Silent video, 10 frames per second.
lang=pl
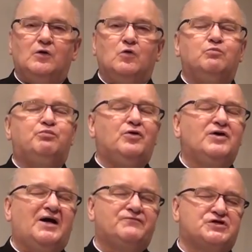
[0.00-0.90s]
u
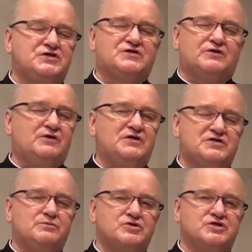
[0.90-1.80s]
Boga wszystko
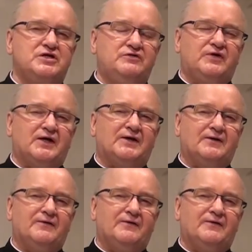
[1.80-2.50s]
jest możliwe.